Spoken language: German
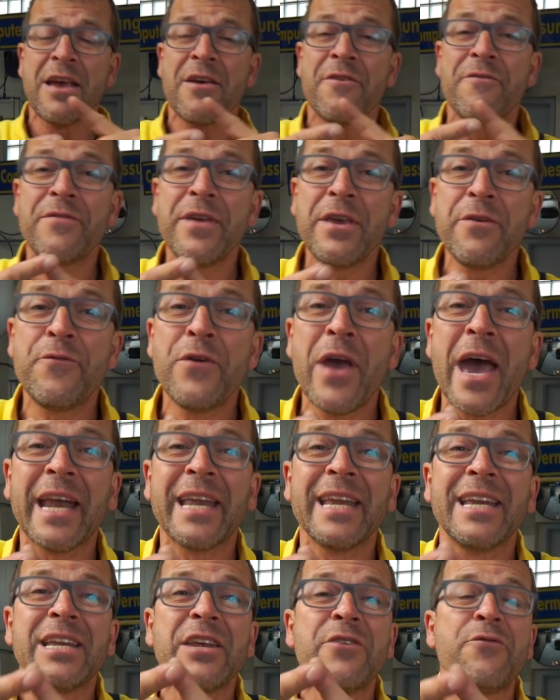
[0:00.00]
Wie
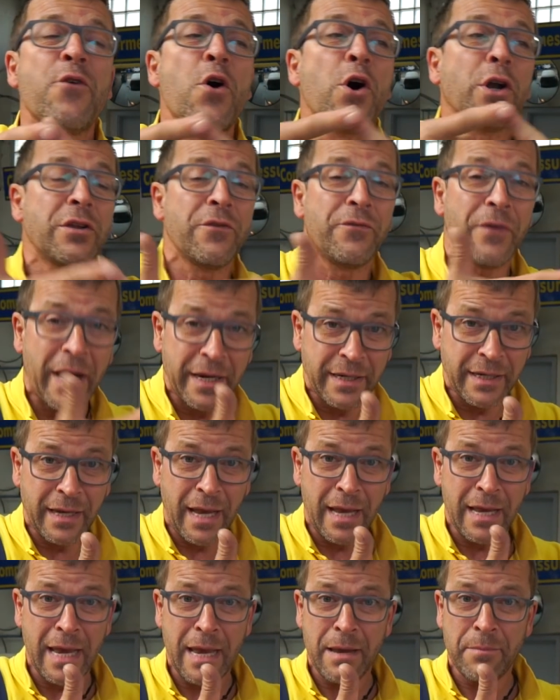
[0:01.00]
werden die Worte
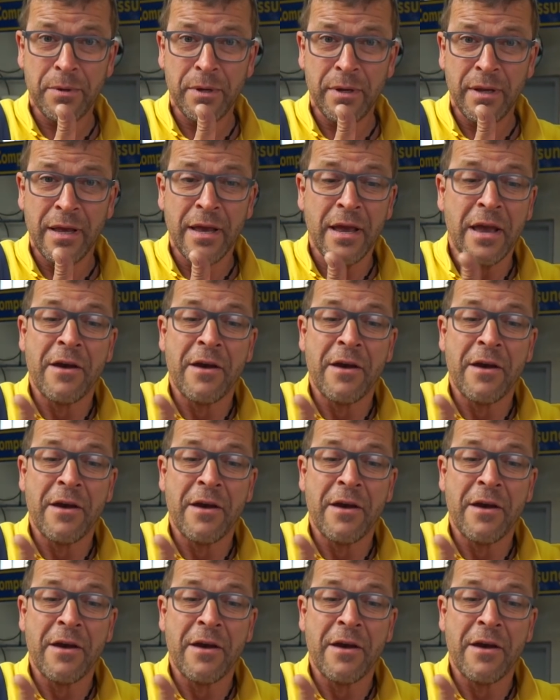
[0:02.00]
weitergegeben?